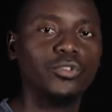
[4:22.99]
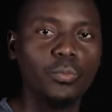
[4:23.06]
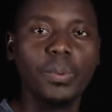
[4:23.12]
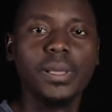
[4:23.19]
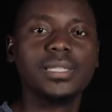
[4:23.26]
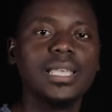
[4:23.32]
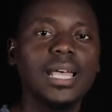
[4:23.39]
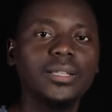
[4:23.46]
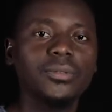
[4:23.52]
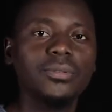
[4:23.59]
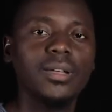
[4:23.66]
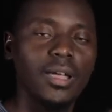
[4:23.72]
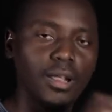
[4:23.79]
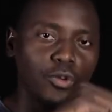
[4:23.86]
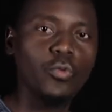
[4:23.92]
do
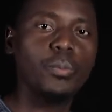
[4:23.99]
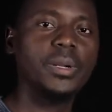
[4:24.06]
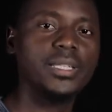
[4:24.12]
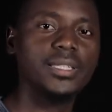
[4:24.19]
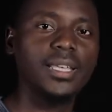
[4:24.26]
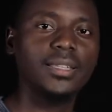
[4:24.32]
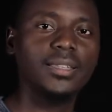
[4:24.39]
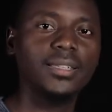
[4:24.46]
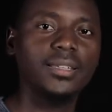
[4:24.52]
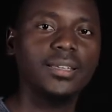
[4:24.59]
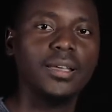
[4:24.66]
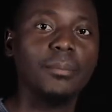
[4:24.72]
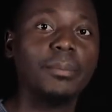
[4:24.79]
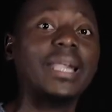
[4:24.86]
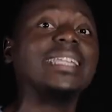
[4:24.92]
passado no presente
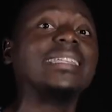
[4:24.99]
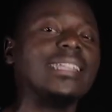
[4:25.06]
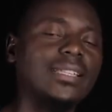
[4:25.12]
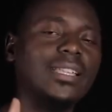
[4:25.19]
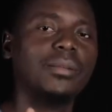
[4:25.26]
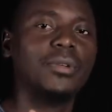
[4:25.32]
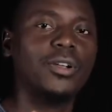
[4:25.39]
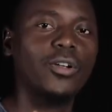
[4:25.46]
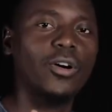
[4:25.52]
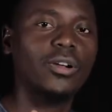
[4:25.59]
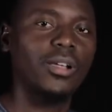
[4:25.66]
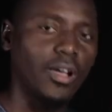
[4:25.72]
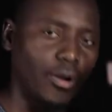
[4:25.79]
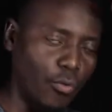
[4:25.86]
para entender melhor